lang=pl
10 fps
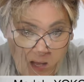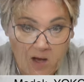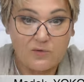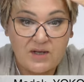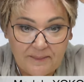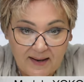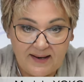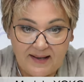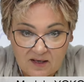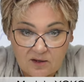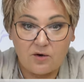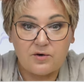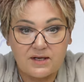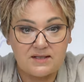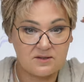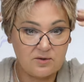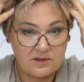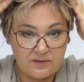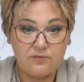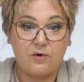Ona ma lekko
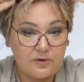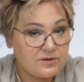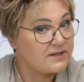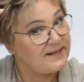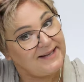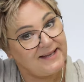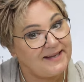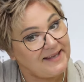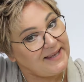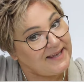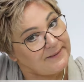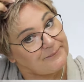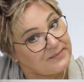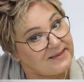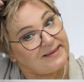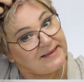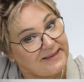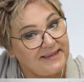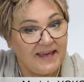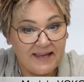kręcony włos i
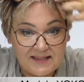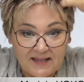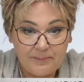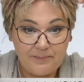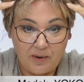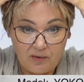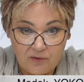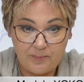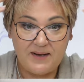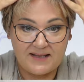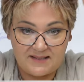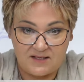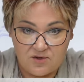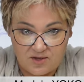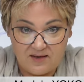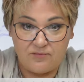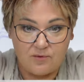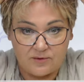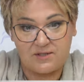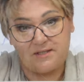nietypowo plastyczne
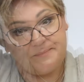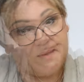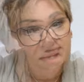włosy.